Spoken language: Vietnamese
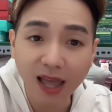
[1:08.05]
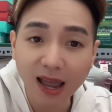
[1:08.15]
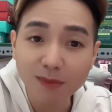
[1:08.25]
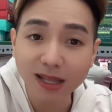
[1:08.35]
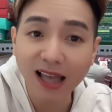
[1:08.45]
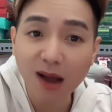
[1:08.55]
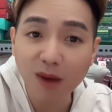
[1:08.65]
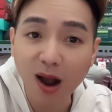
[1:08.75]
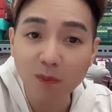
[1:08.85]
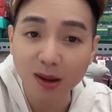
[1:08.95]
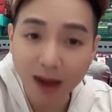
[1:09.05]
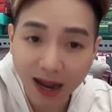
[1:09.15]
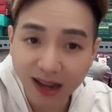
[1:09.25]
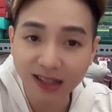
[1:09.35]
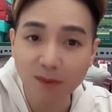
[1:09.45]
tháng mà tao mà không bị
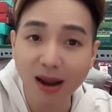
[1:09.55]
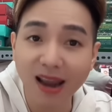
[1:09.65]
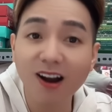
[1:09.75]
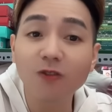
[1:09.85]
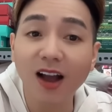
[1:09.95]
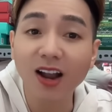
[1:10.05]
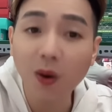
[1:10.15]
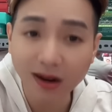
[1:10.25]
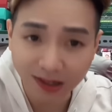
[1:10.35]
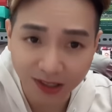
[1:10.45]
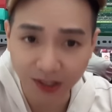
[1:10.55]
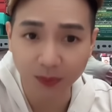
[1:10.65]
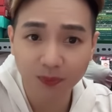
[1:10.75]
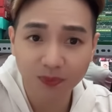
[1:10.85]
bắt á là mày không phải con người